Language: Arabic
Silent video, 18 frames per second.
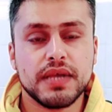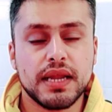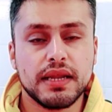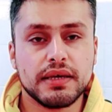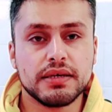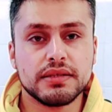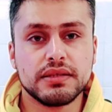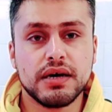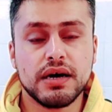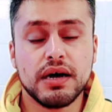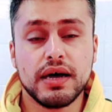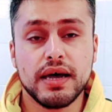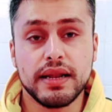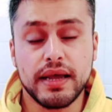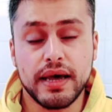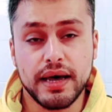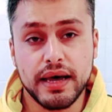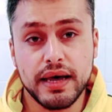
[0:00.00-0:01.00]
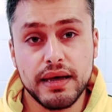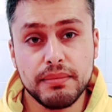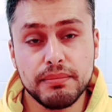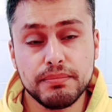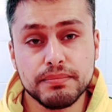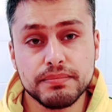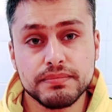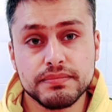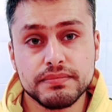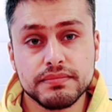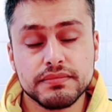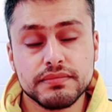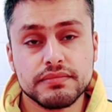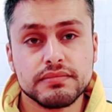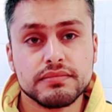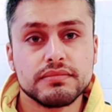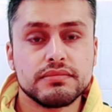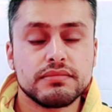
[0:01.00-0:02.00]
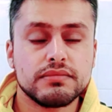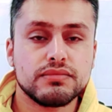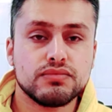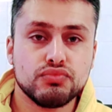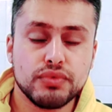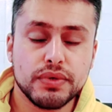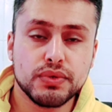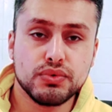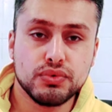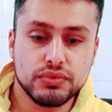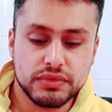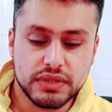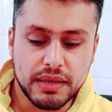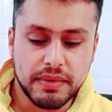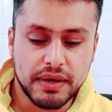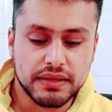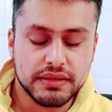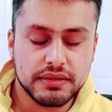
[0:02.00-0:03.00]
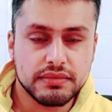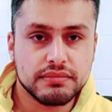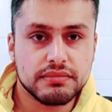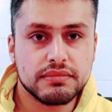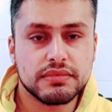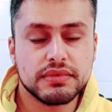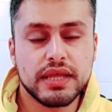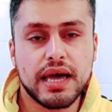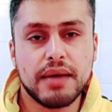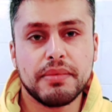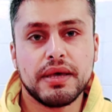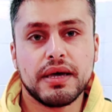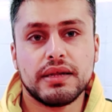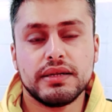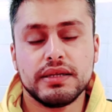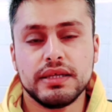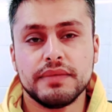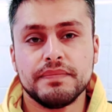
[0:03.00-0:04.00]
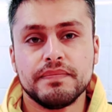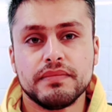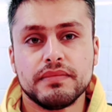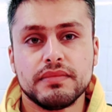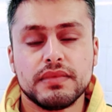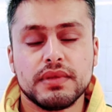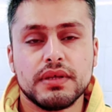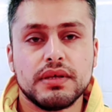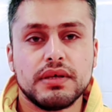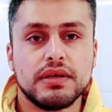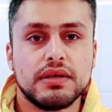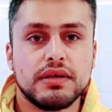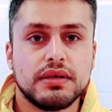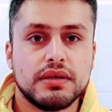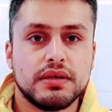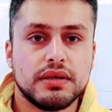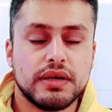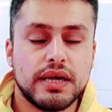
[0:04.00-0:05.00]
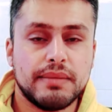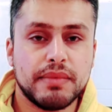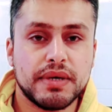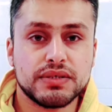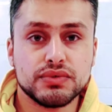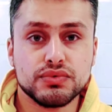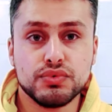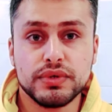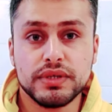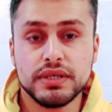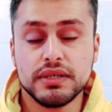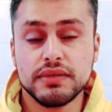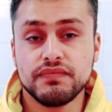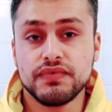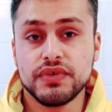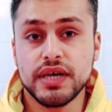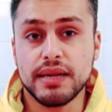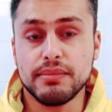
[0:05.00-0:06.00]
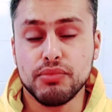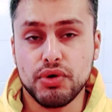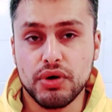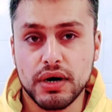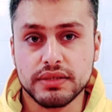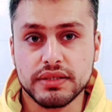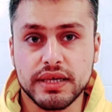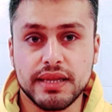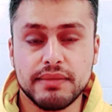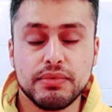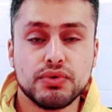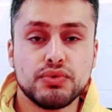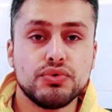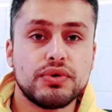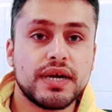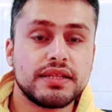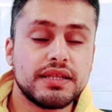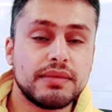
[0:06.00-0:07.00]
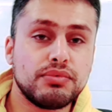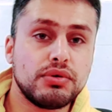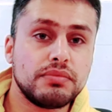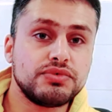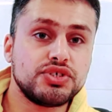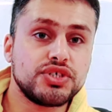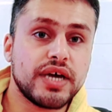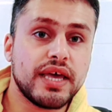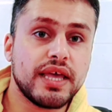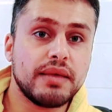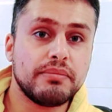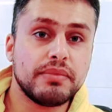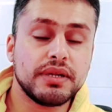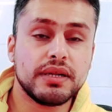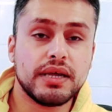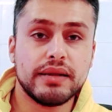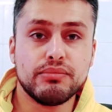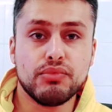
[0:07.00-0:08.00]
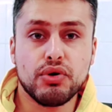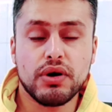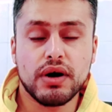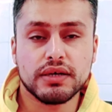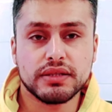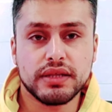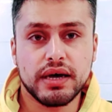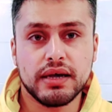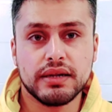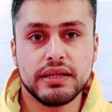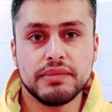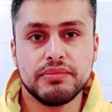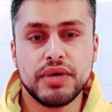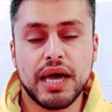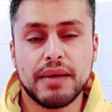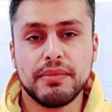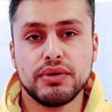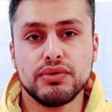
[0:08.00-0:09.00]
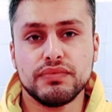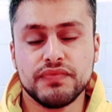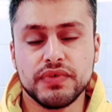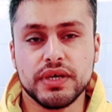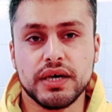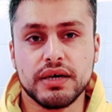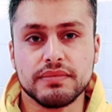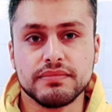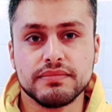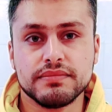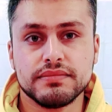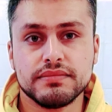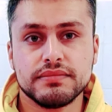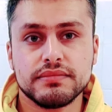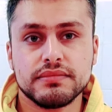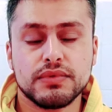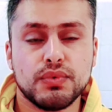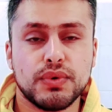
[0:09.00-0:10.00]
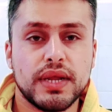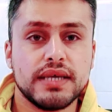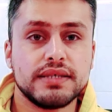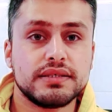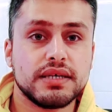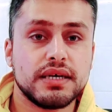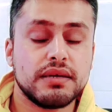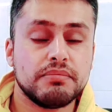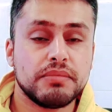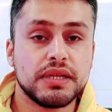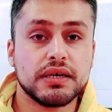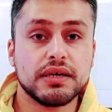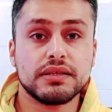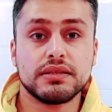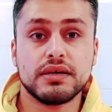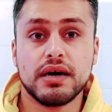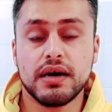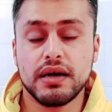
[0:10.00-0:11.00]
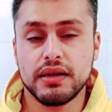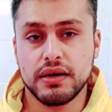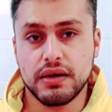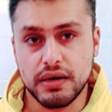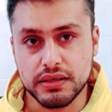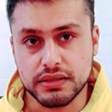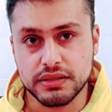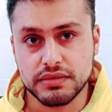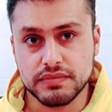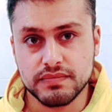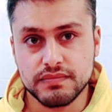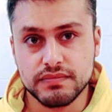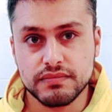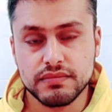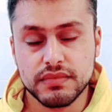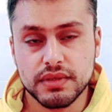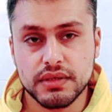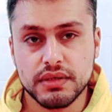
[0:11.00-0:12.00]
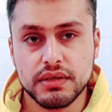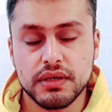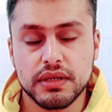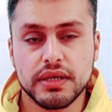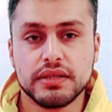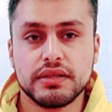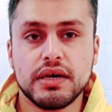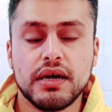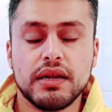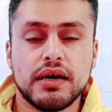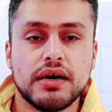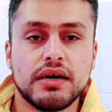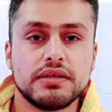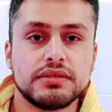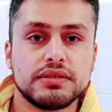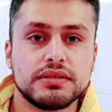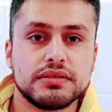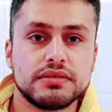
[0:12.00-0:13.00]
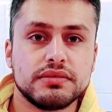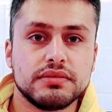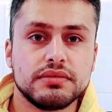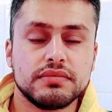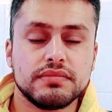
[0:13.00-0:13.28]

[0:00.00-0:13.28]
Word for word: للقطاع العام ويكون طبعا تابع للمسؤولين في المقاطعة يعني بيكون راتبهم جاي من المقاطعة اللي بيعملوا فيها وليس من قطاع الخاص القطاع الخاص